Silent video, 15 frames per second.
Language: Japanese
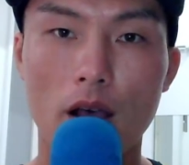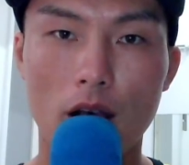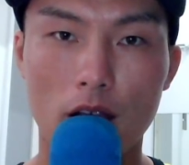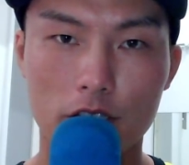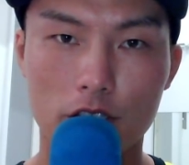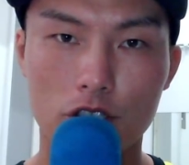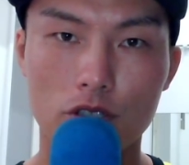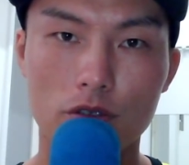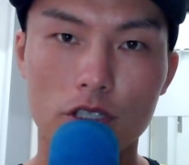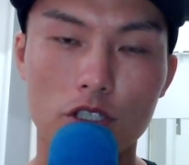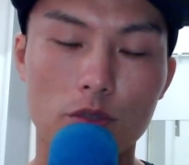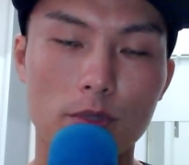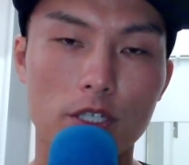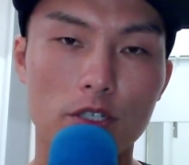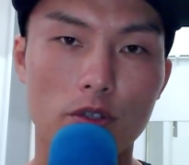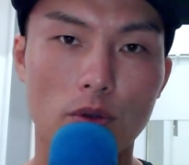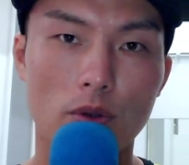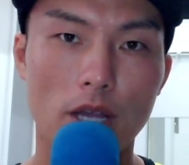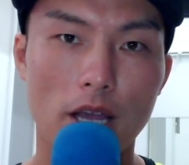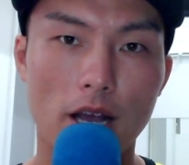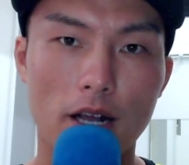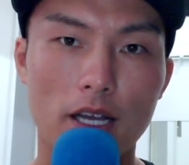はい、週足を見ると、
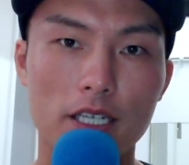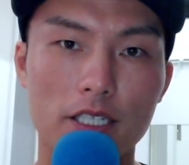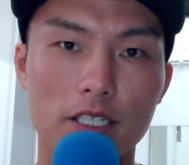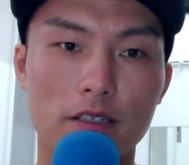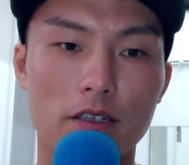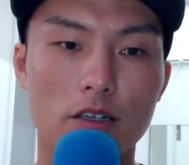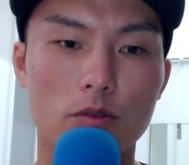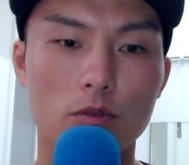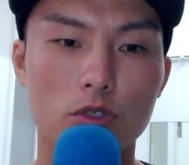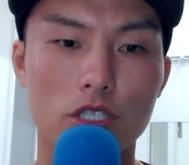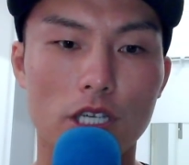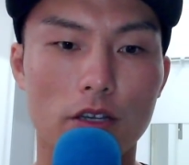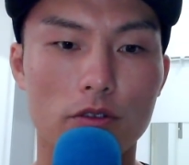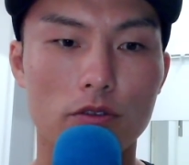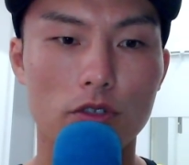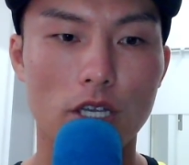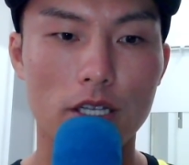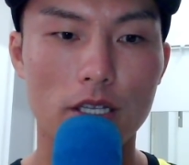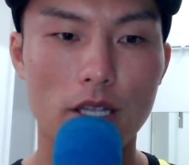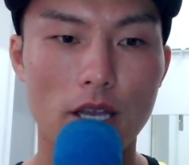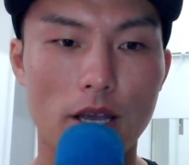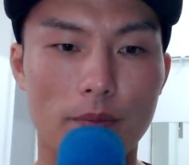えー、赤い三角持ち合いを抜け
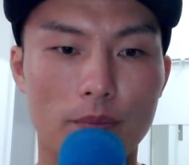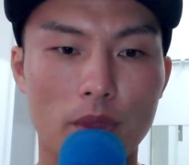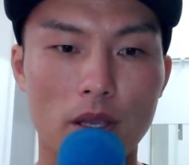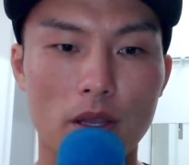て、